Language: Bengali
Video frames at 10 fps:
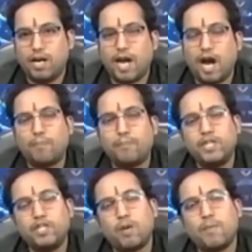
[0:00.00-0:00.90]
আপনি
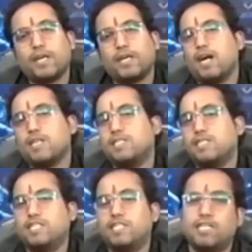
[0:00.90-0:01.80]
তো আমায় কাজ
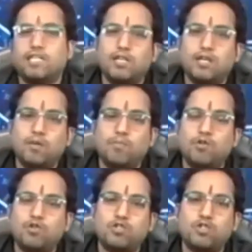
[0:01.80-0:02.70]
দিয়েছেন
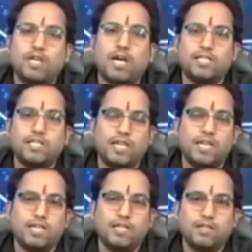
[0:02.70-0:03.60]
মনুষ্য জাতিকে
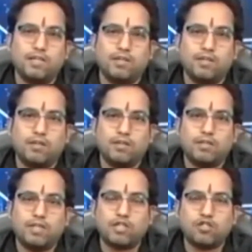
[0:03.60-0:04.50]

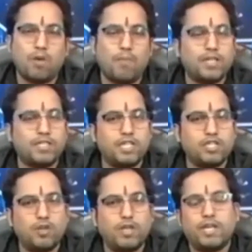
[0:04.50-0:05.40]
তার সময় শেষ
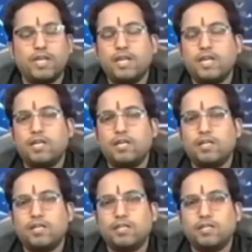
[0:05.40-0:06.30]
হলে
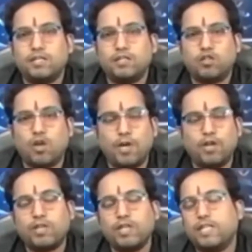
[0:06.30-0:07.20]

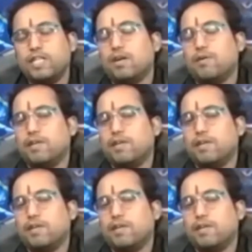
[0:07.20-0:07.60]
জমালোকে নিয়ে যাওয়ার